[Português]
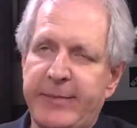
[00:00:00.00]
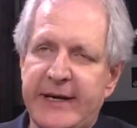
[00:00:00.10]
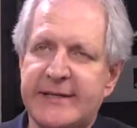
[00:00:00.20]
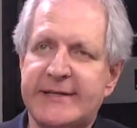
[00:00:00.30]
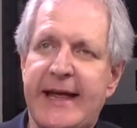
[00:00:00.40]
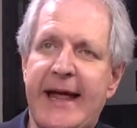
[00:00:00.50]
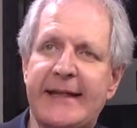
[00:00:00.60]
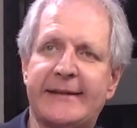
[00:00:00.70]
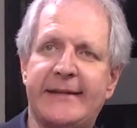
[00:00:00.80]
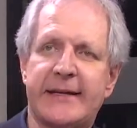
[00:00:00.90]

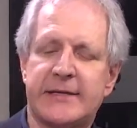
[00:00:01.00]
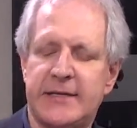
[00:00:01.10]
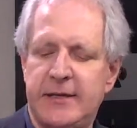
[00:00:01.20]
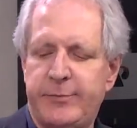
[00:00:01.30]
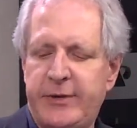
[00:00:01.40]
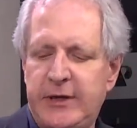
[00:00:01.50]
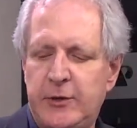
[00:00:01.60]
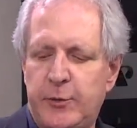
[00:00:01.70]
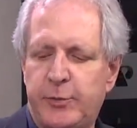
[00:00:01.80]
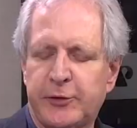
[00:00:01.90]
apressada,
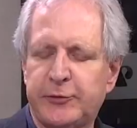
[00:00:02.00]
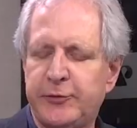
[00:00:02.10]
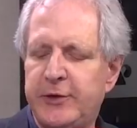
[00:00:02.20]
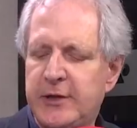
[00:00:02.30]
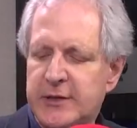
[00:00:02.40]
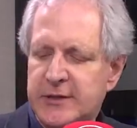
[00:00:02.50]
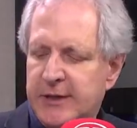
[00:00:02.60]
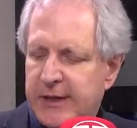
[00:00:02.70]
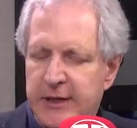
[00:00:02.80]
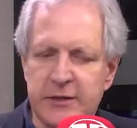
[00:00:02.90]
sempre
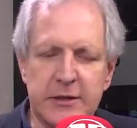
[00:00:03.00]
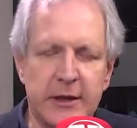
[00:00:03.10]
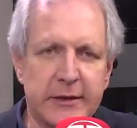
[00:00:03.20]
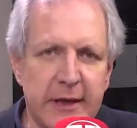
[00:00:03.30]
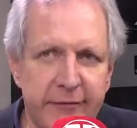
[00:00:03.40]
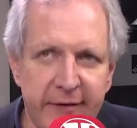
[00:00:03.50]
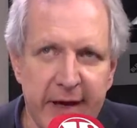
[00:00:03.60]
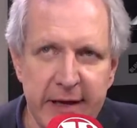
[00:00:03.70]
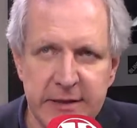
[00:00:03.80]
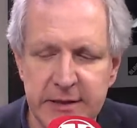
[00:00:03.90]
oportunista que a esquerda
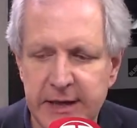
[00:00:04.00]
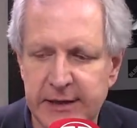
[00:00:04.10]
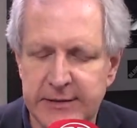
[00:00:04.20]
faz, né?